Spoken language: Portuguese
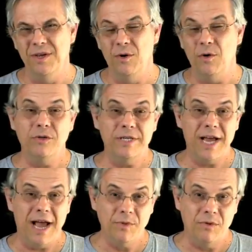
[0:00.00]
O que o
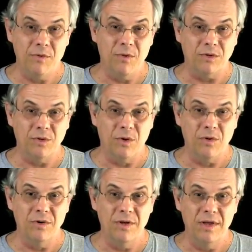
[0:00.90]
diabo não
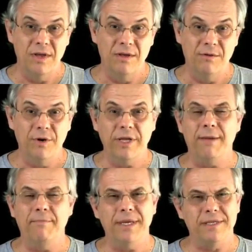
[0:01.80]
contou foi que,
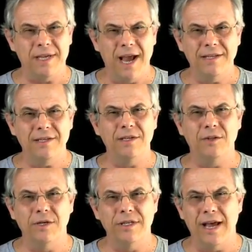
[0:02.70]
apesar de se
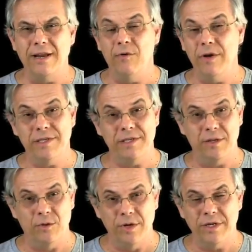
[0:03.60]
tornarem
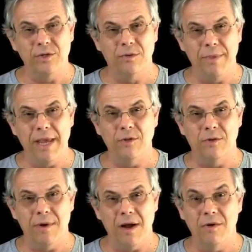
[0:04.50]
conhecedores do bem e do
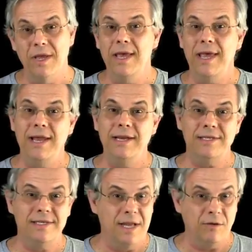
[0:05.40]
mal,
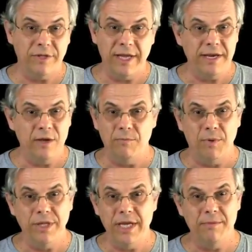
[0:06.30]
eles não teriam
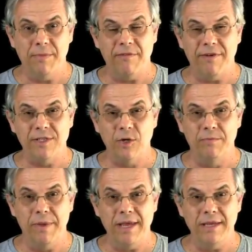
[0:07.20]
poder para fazer o
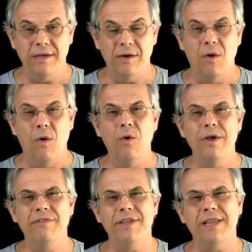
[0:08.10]
bem ou
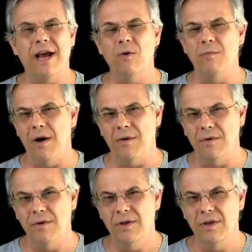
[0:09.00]
evitar o
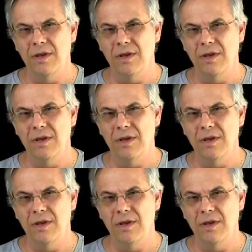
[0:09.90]
mal.